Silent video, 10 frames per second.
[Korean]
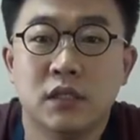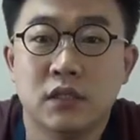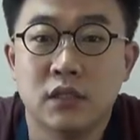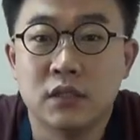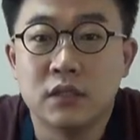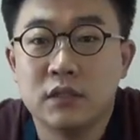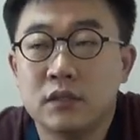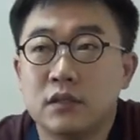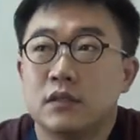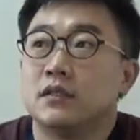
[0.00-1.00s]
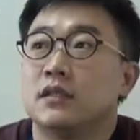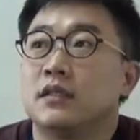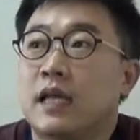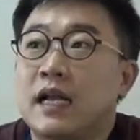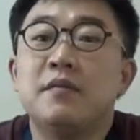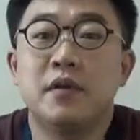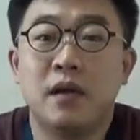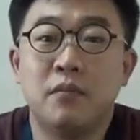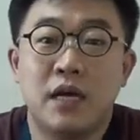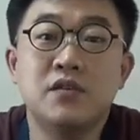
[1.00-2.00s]
그
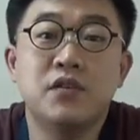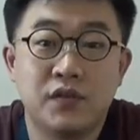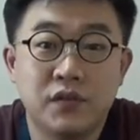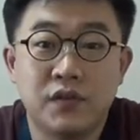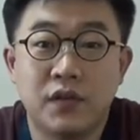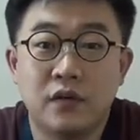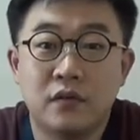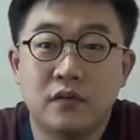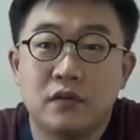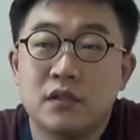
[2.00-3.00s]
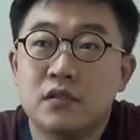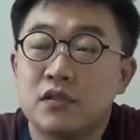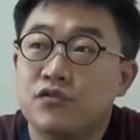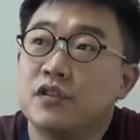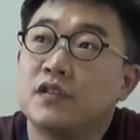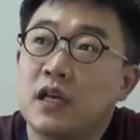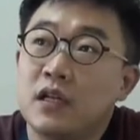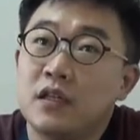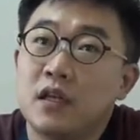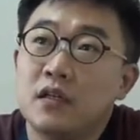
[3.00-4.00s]
다리미를 한번 한 적이 있었어요. 이제 에 GS
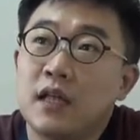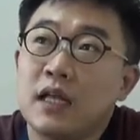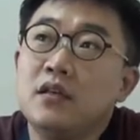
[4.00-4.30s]
다닐 때는